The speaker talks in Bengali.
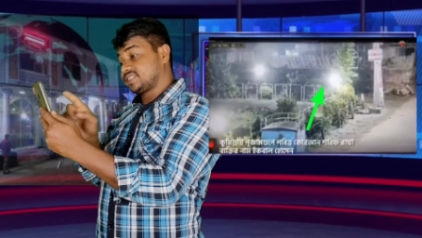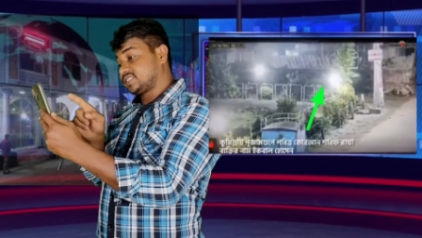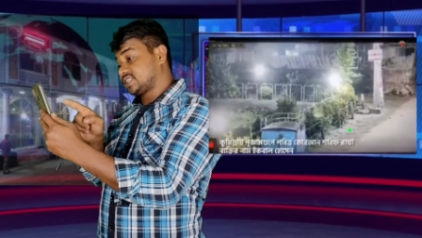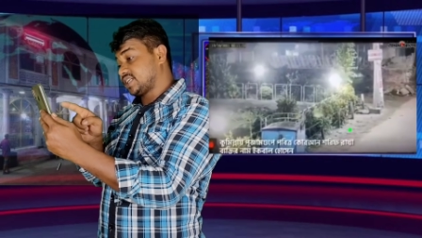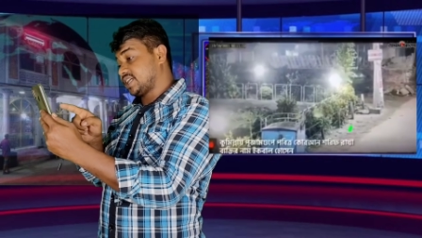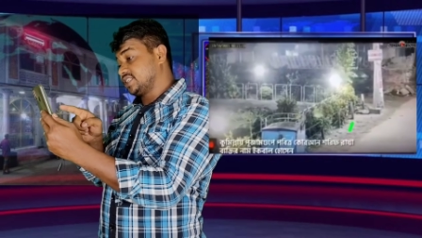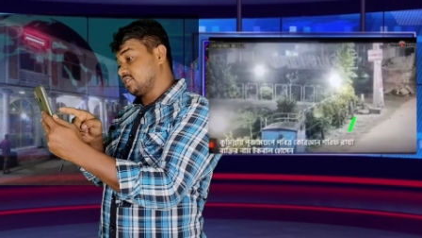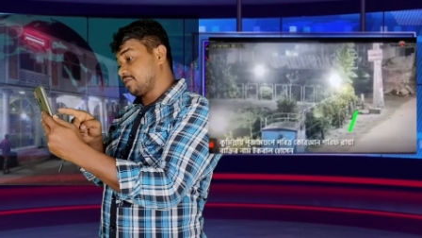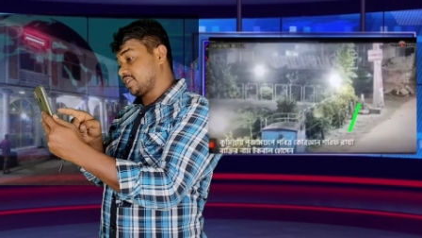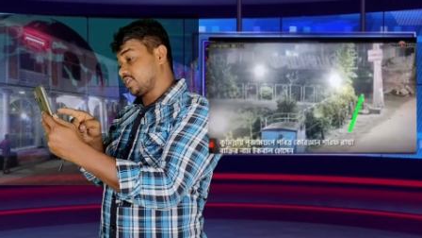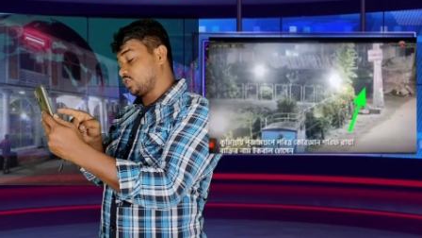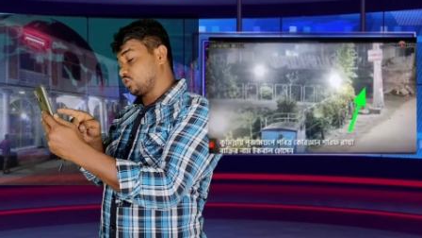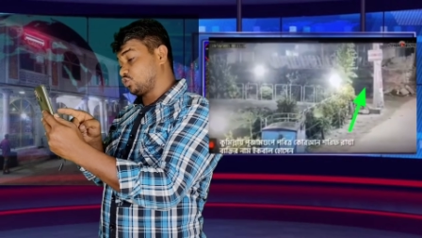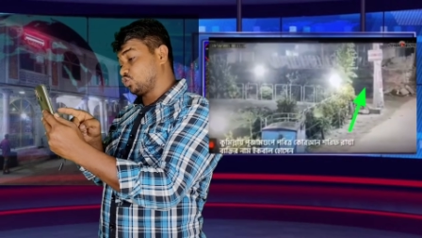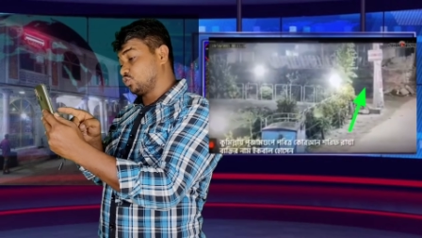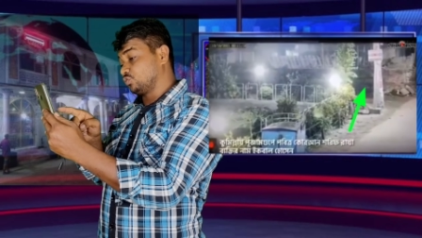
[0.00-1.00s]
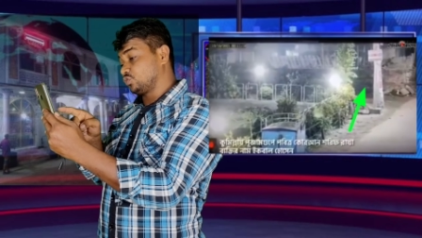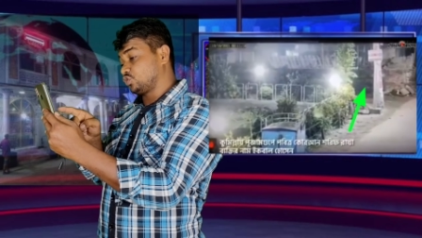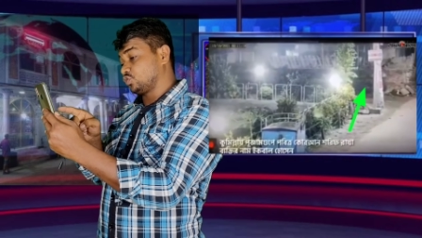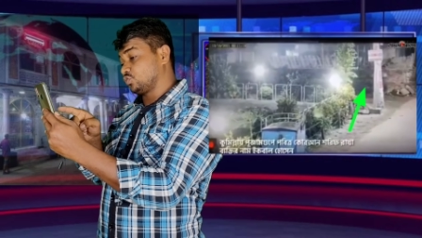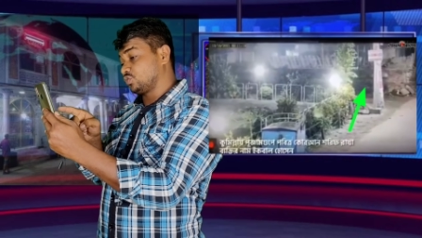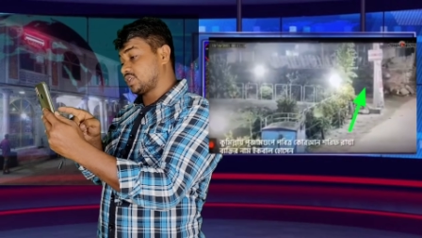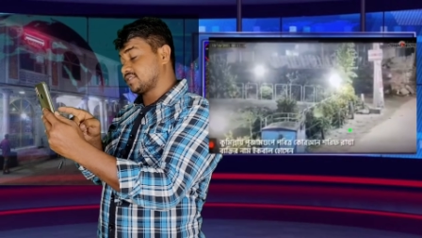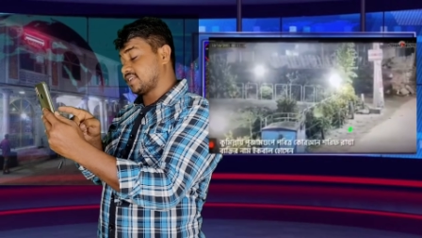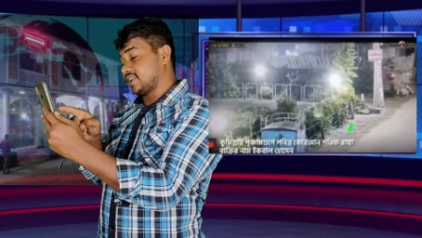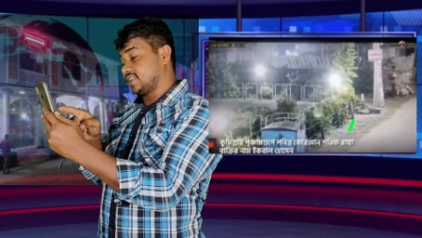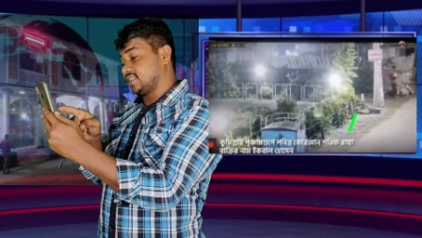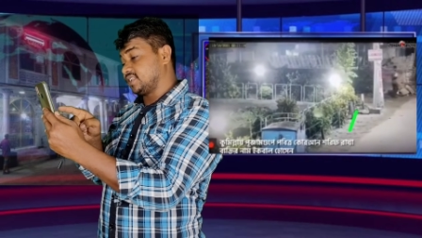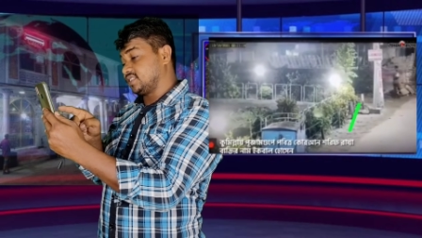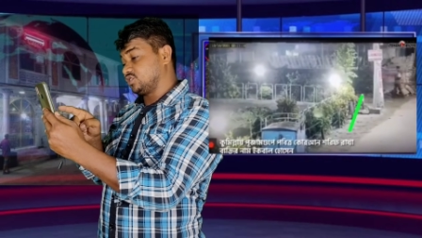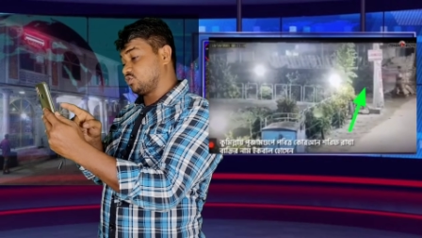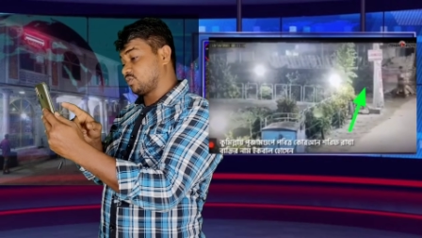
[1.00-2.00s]
আচ্ছা এই যে ব্যক্তি একটু ঝুম ঝুমটা ছেড়ে
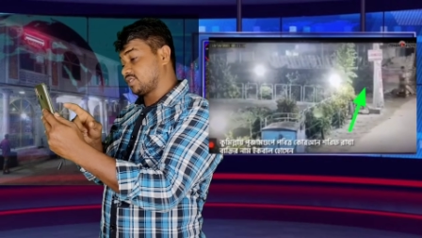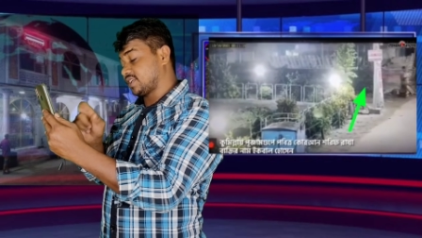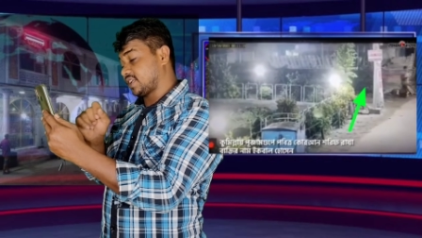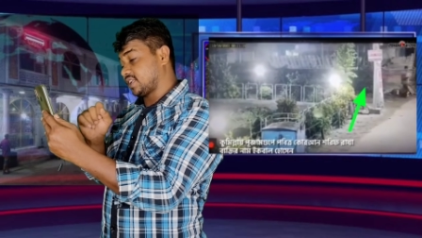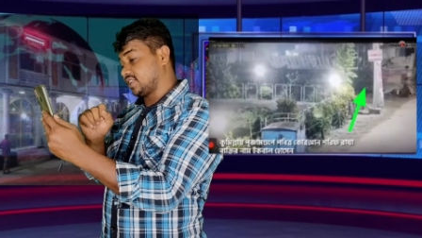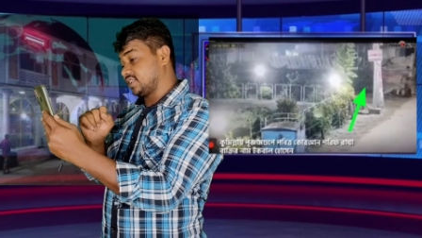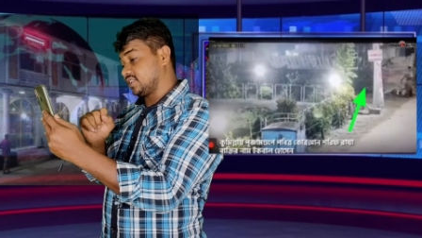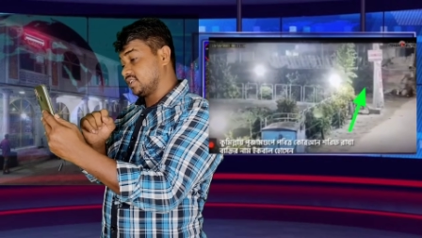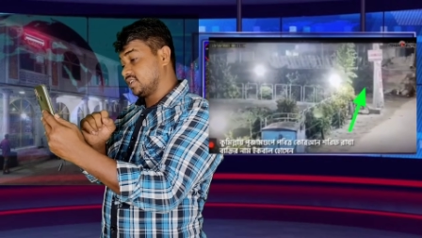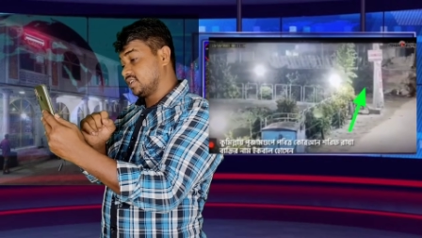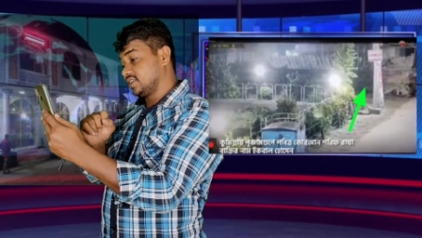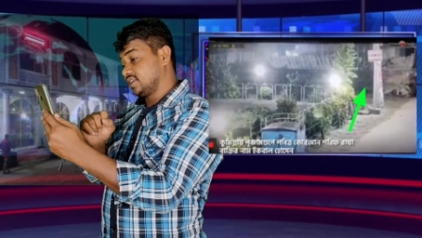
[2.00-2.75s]
দিই ঝুমটা ছেড়ে দিই